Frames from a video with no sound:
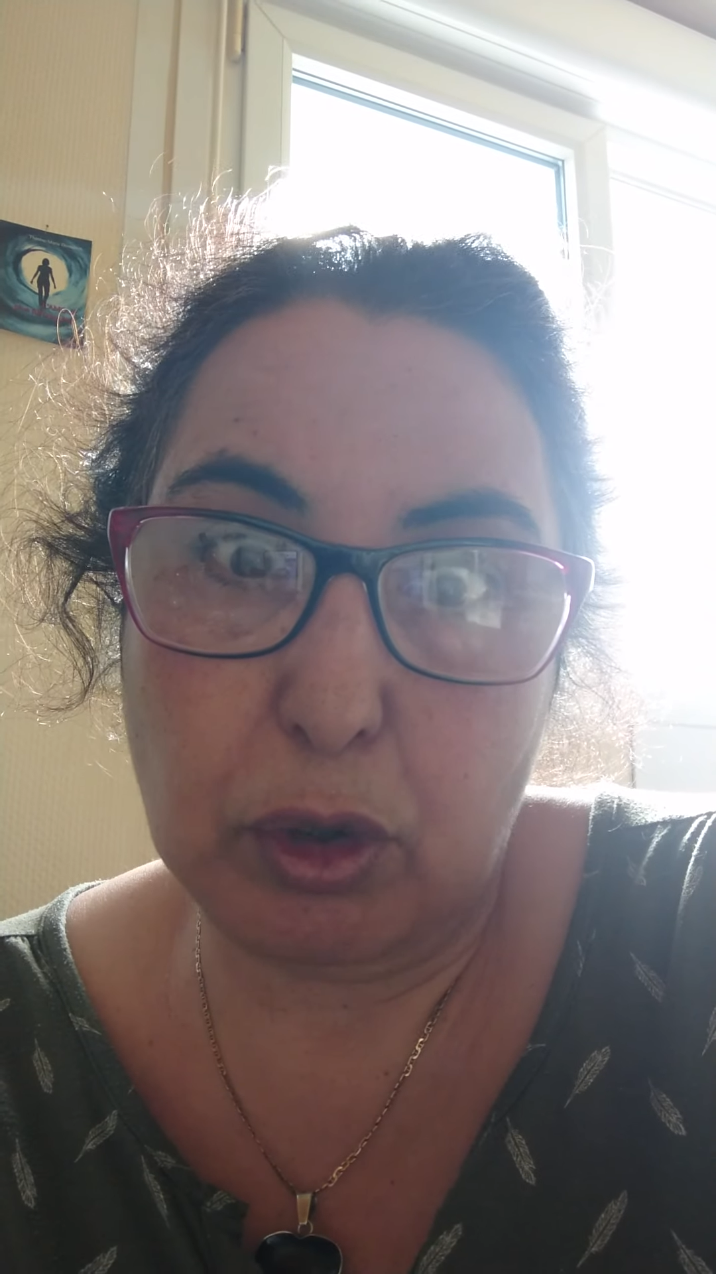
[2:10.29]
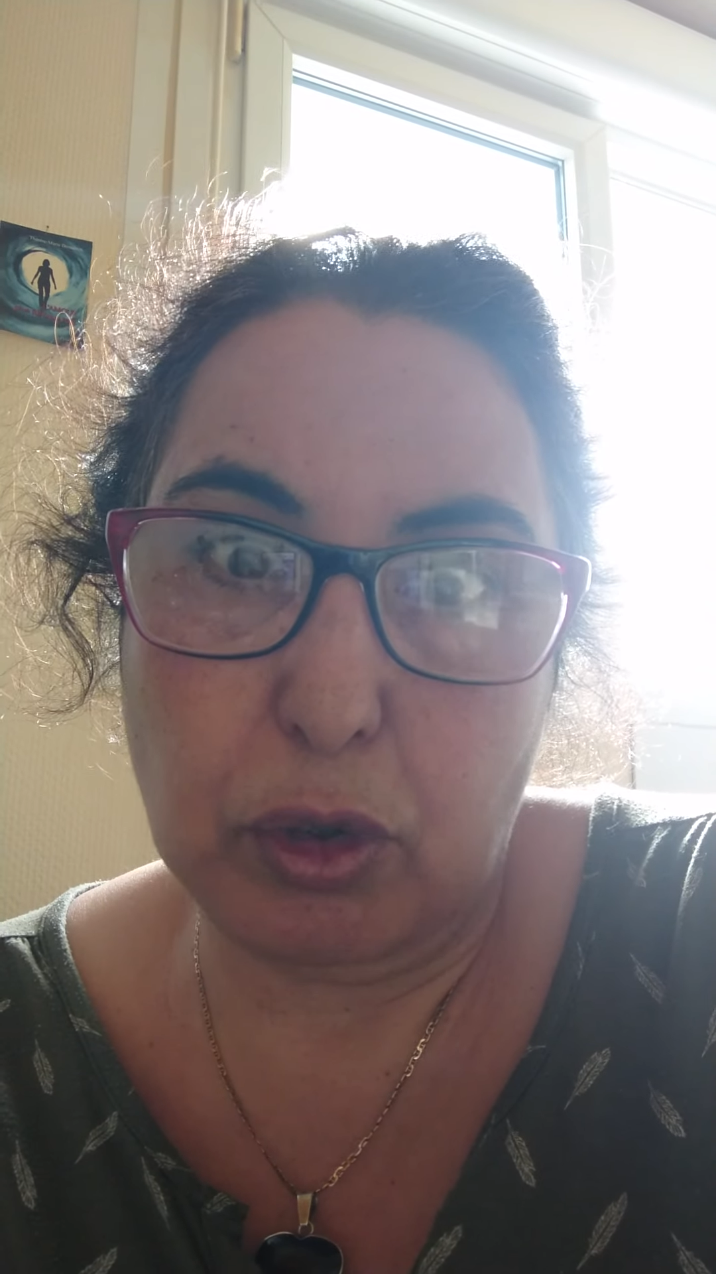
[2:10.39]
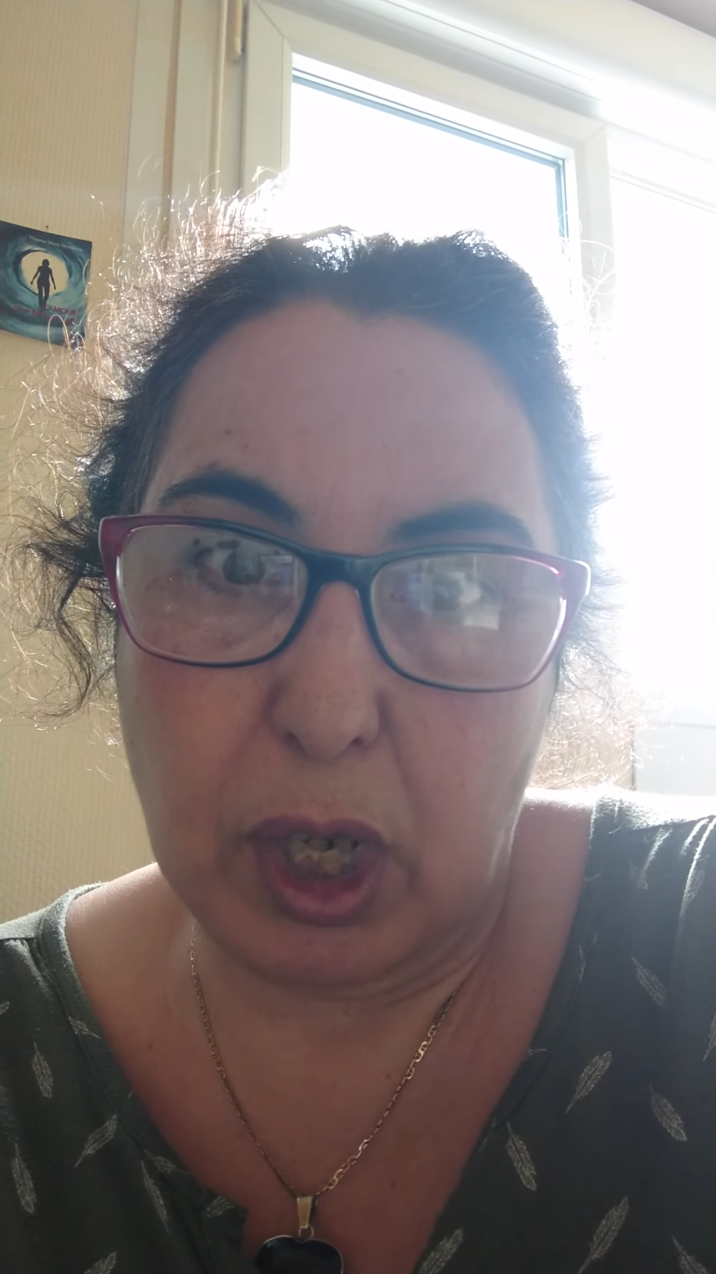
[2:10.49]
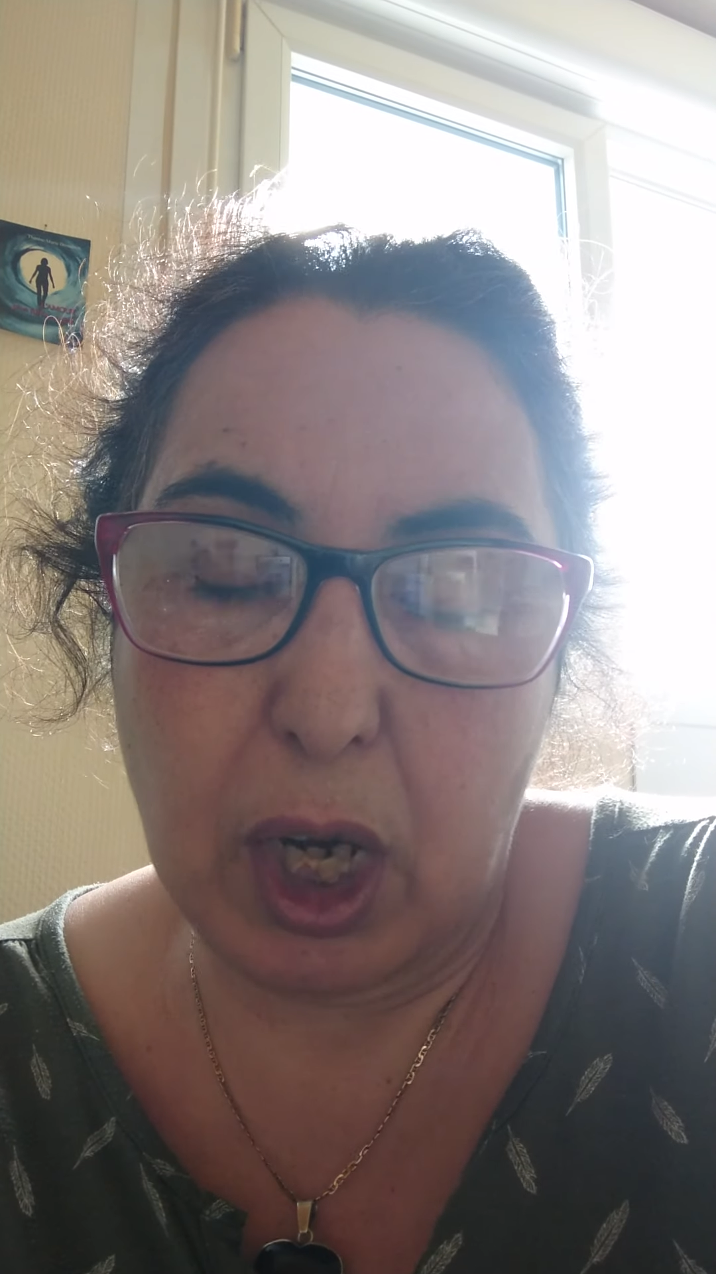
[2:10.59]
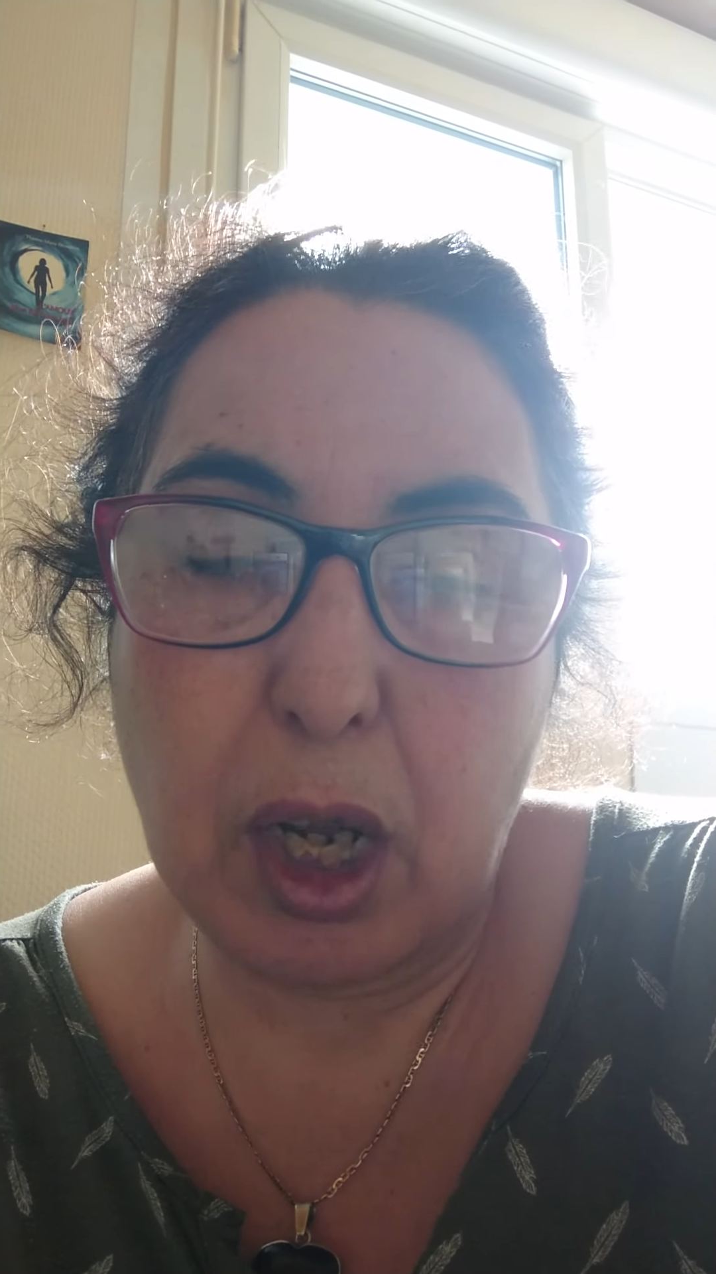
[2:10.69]

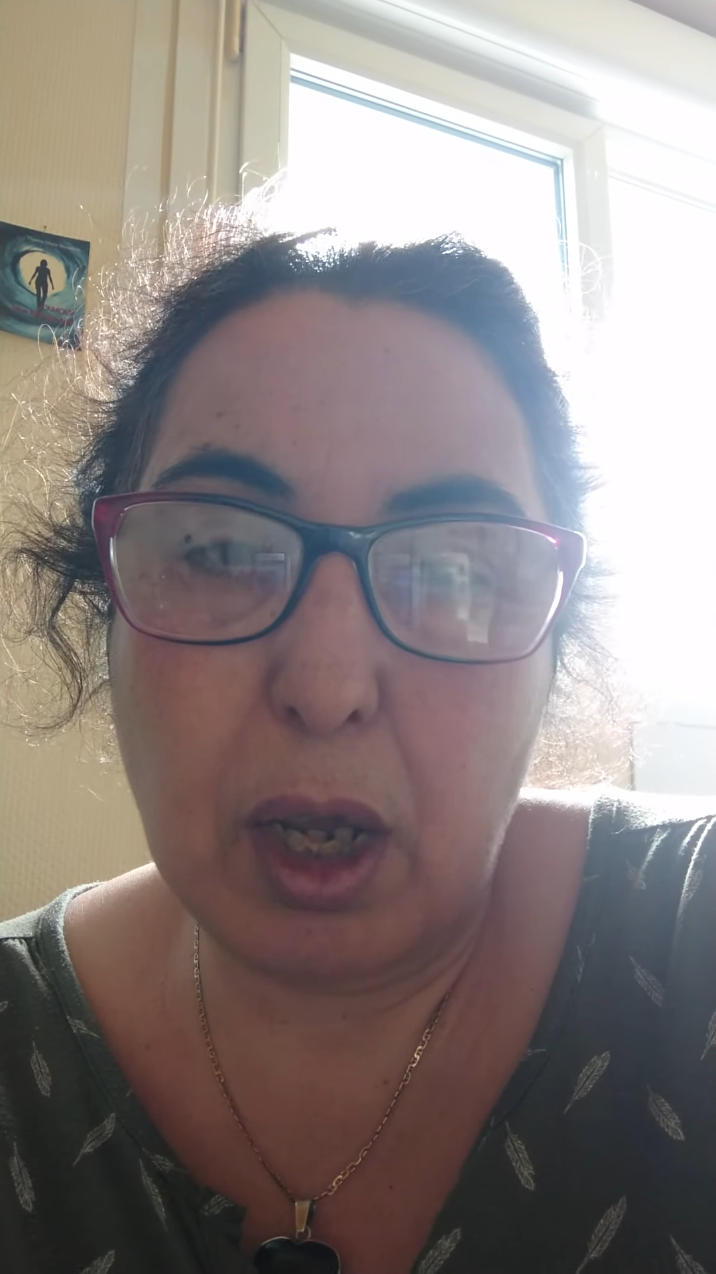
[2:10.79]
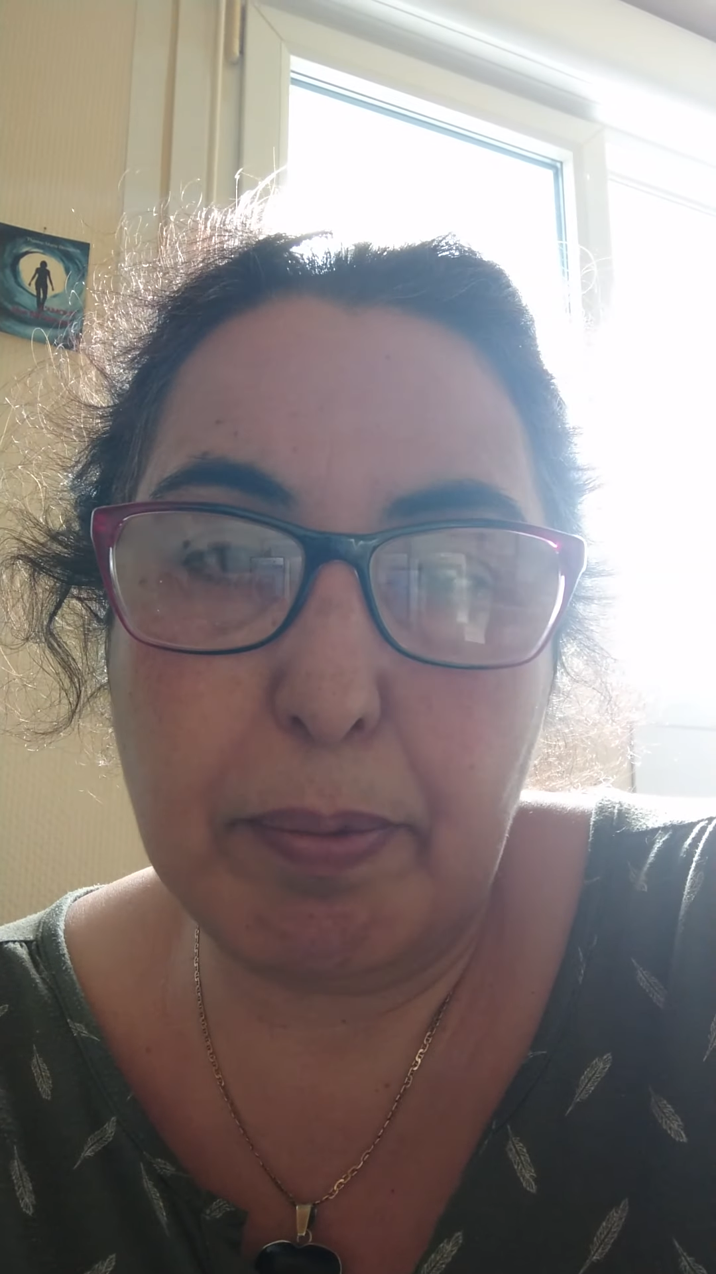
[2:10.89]
conjugales.